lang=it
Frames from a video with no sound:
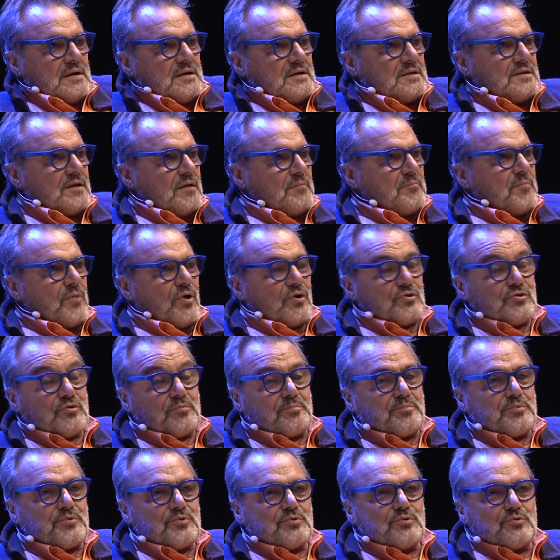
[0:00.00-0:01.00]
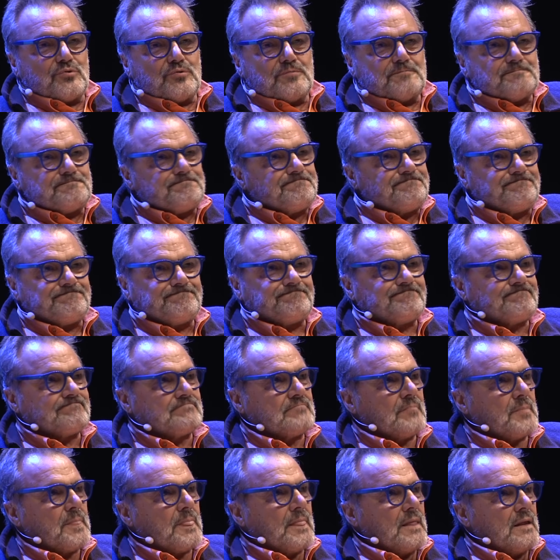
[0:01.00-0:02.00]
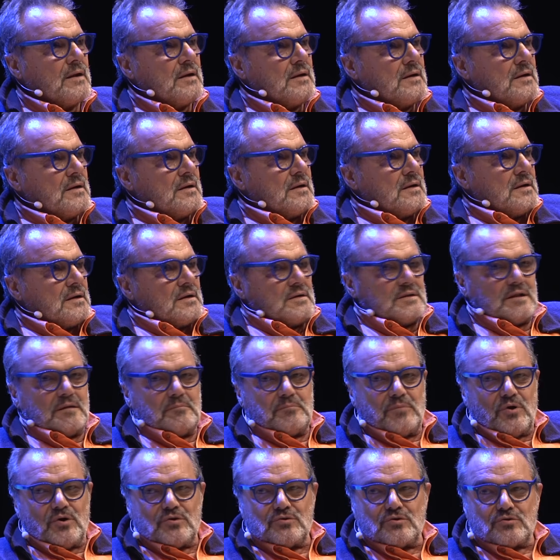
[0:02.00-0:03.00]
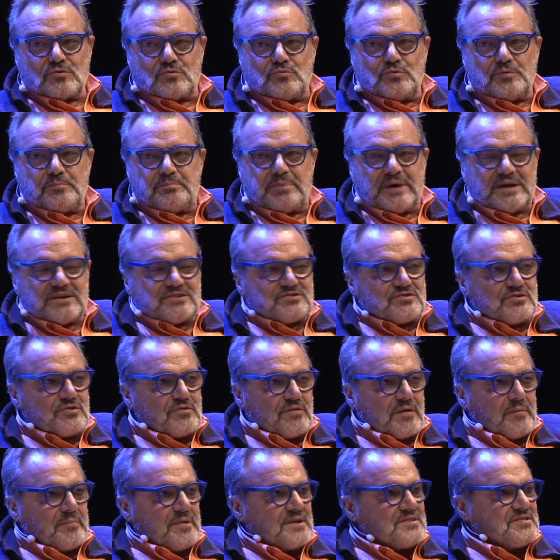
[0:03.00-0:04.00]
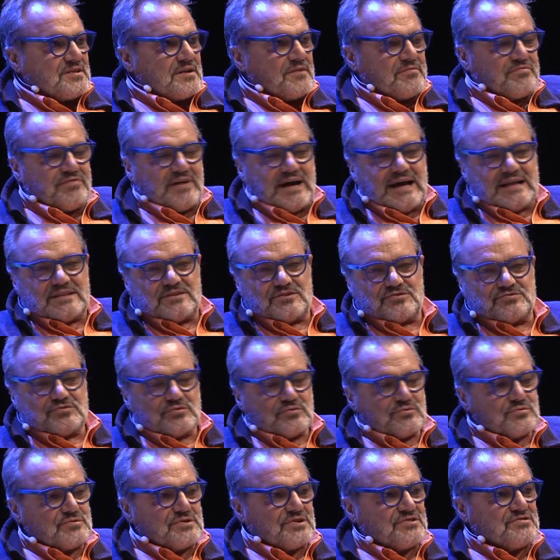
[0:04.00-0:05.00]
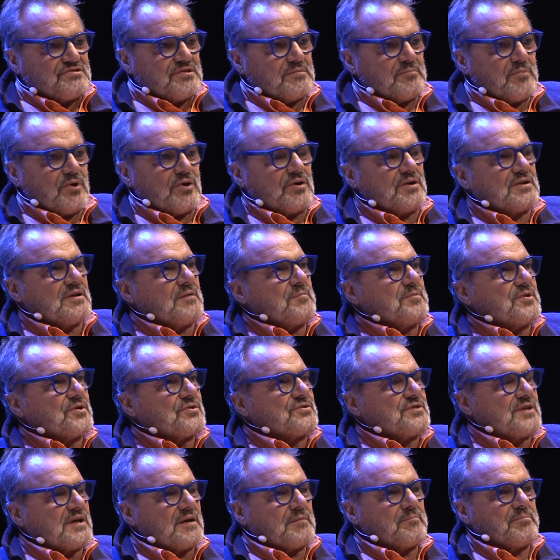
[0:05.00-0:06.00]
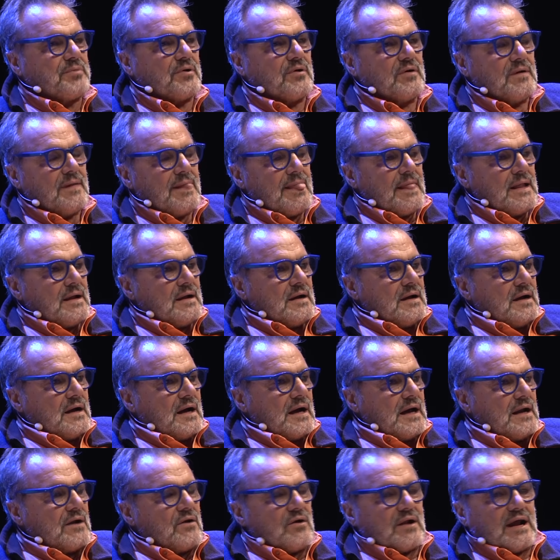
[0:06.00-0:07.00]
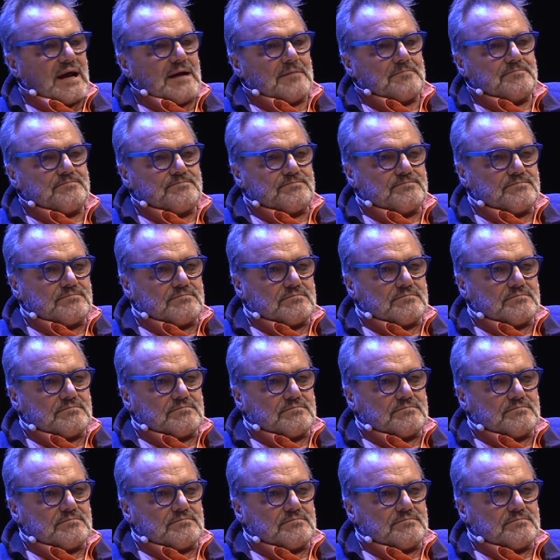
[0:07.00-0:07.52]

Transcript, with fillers: nel modo più nel modo in cui penso dovrebbe essere fatto, sono un testimone del mio tempo. Allora,